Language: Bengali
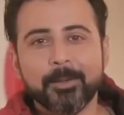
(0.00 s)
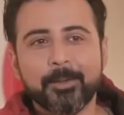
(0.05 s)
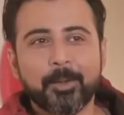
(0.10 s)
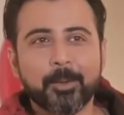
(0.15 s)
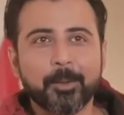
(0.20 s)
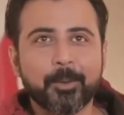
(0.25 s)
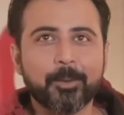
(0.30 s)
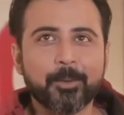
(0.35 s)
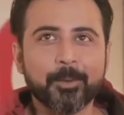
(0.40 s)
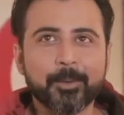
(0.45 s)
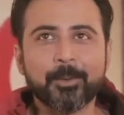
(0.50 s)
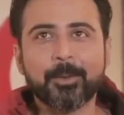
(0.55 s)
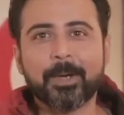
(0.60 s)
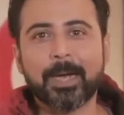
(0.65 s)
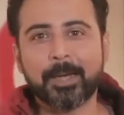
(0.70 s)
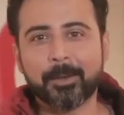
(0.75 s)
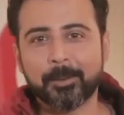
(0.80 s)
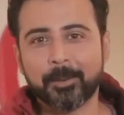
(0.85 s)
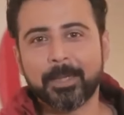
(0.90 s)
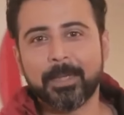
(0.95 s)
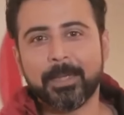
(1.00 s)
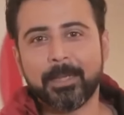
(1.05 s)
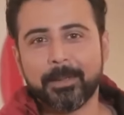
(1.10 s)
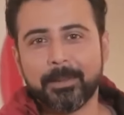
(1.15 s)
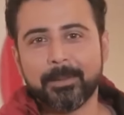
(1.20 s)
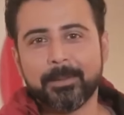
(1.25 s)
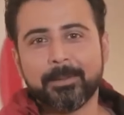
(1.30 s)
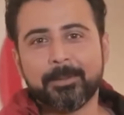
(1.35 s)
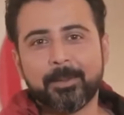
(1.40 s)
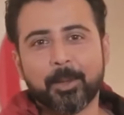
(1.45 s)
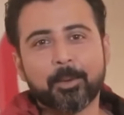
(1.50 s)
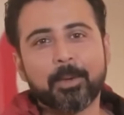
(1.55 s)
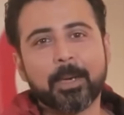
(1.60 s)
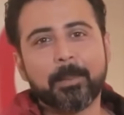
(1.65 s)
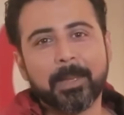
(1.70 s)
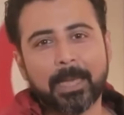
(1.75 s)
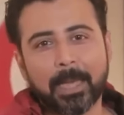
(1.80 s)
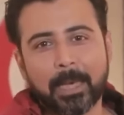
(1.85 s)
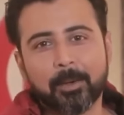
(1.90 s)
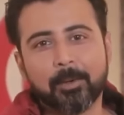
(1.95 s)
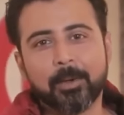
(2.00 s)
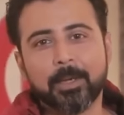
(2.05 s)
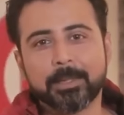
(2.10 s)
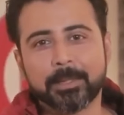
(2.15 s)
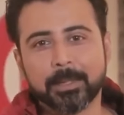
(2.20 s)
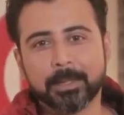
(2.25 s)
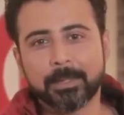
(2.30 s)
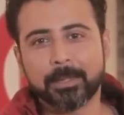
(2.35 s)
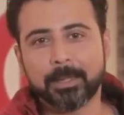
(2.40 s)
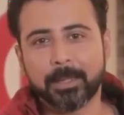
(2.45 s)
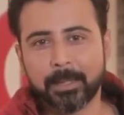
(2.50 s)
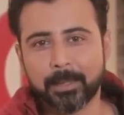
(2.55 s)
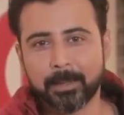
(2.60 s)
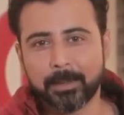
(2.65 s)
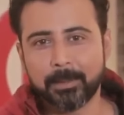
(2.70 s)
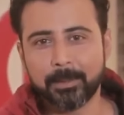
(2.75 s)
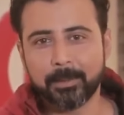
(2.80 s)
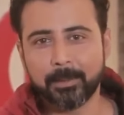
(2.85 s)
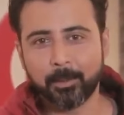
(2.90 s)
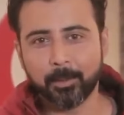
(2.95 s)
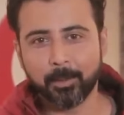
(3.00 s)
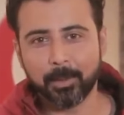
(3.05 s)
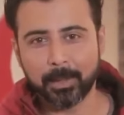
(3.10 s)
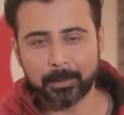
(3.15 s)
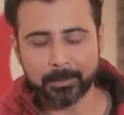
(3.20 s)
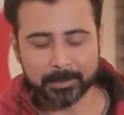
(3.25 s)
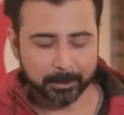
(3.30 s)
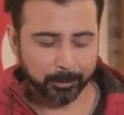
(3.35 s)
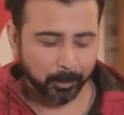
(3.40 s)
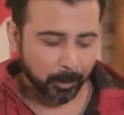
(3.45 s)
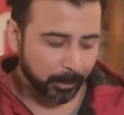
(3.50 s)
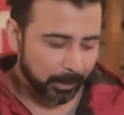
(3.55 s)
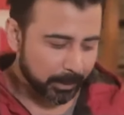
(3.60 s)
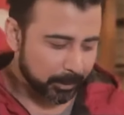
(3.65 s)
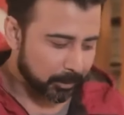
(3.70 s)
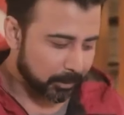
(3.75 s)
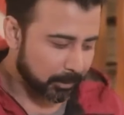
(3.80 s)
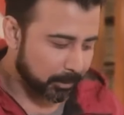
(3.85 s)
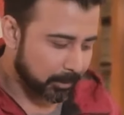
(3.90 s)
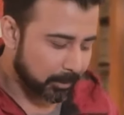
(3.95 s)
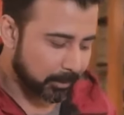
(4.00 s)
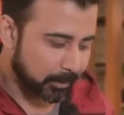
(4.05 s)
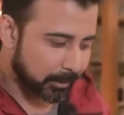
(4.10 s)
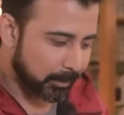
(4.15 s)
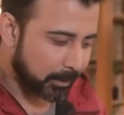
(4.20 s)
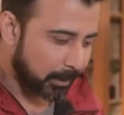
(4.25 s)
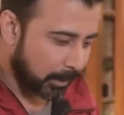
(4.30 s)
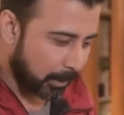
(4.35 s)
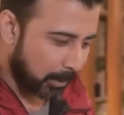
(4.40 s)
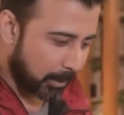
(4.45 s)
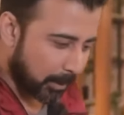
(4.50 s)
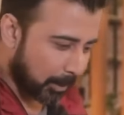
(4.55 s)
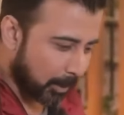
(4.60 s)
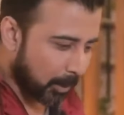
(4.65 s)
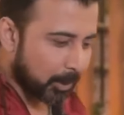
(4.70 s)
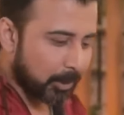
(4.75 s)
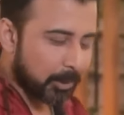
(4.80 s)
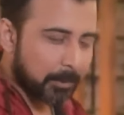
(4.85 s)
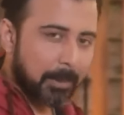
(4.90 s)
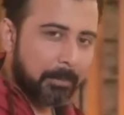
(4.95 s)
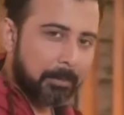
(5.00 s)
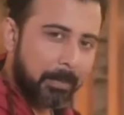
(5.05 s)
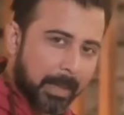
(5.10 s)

তো কোনো কারণে তখন আমি ক্যালকুলেশনটা করলাম যে বউয়ের জন্য হয়তো বা